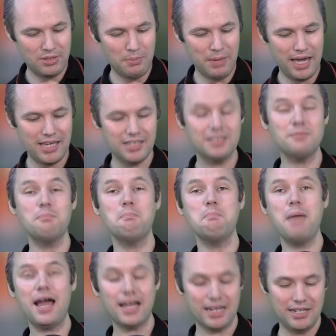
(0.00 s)
Dem
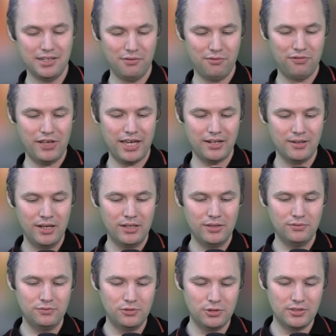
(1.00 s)
echten Märklin-Fan
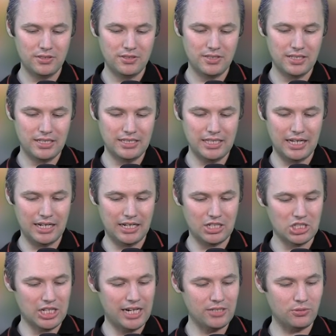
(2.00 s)
wird sie in ihrer
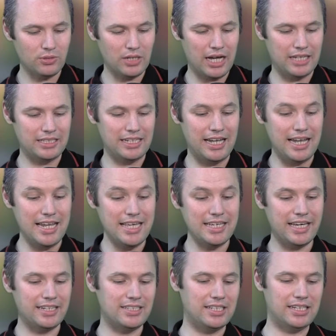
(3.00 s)
Gestaltung an den
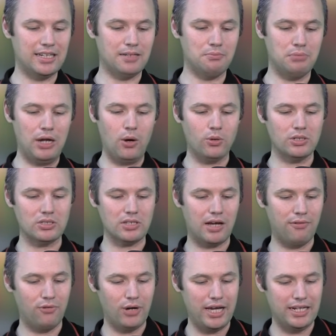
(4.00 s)
legendären blauen
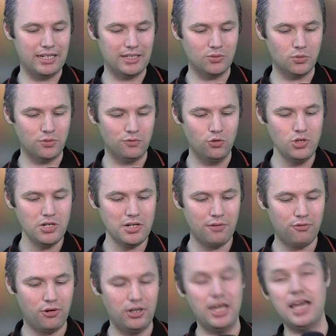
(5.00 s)
Trafo erinnern und
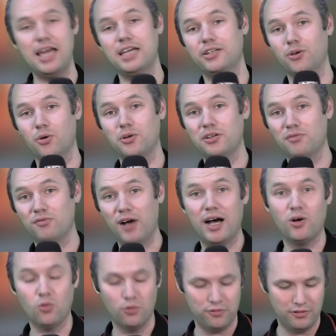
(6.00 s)
wundervolle Erinnerungen
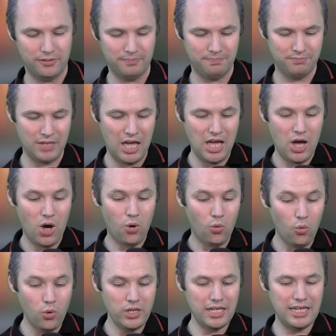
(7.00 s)
wachrufen.
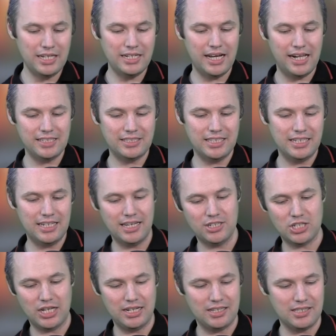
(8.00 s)
Ohne Inhalt, jeder
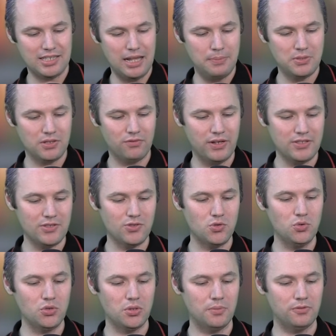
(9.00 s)
entscheidet selbst, was
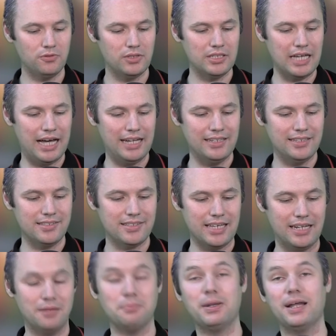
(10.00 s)
zukünftig alles
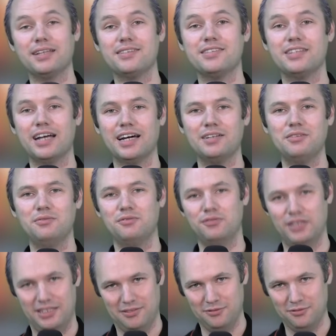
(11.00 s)
seinen Platz darin
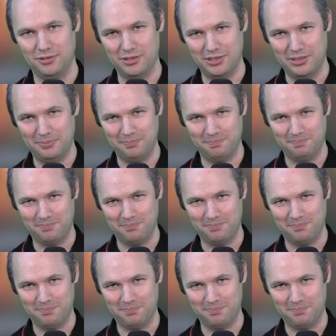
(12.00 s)
finden wird.